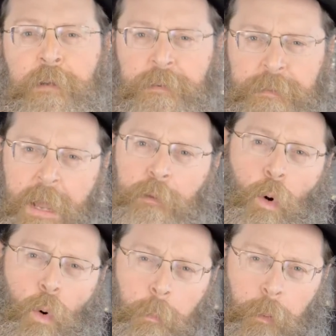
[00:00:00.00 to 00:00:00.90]

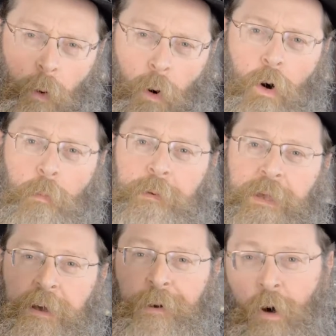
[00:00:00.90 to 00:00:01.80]
d'être au
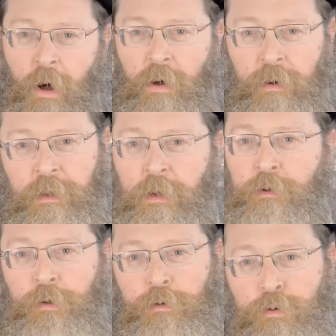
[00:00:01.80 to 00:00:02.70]
premier rang
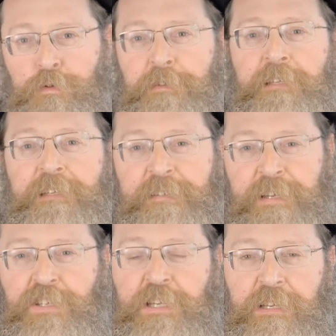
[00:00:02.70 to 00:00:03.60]
dans tout ce qui
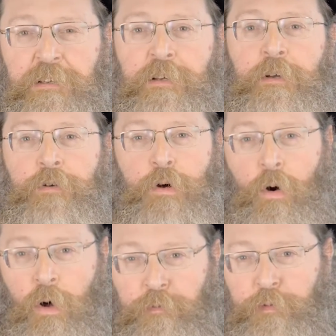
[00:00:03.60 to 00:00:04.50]
s'agit de
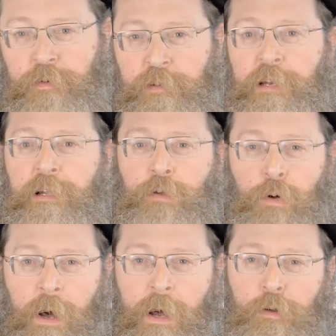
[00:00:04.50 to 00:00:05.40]
renforcer la
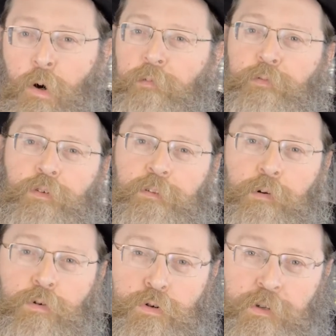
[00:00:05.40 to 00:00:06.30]
Torah, de renforcer
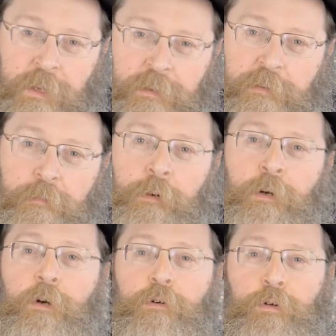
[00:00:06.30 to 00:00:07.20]
le judaïsme,
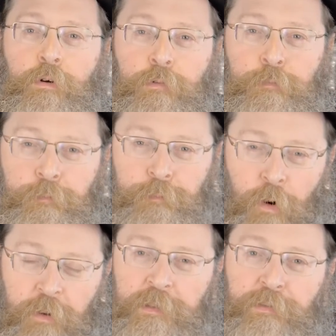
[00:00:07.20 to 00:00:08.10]
de
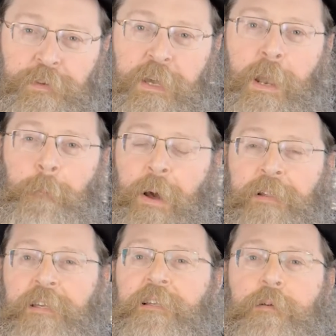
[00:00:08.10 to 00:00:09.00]
fortifier la
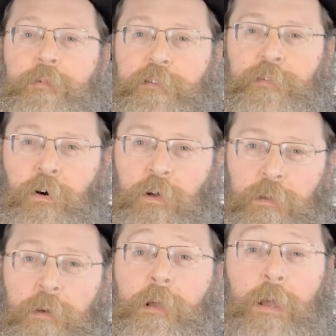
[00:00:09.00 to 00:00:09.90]
pratique des mitzvot,
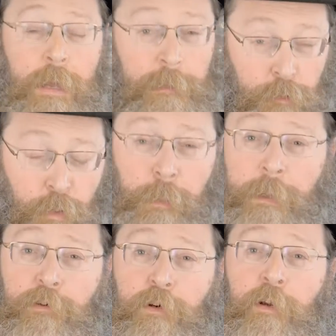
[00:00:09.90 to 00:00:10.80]
et tout
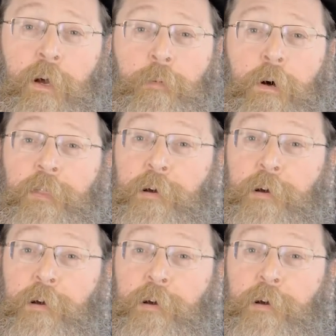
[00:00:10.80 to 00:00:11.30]
particulièrement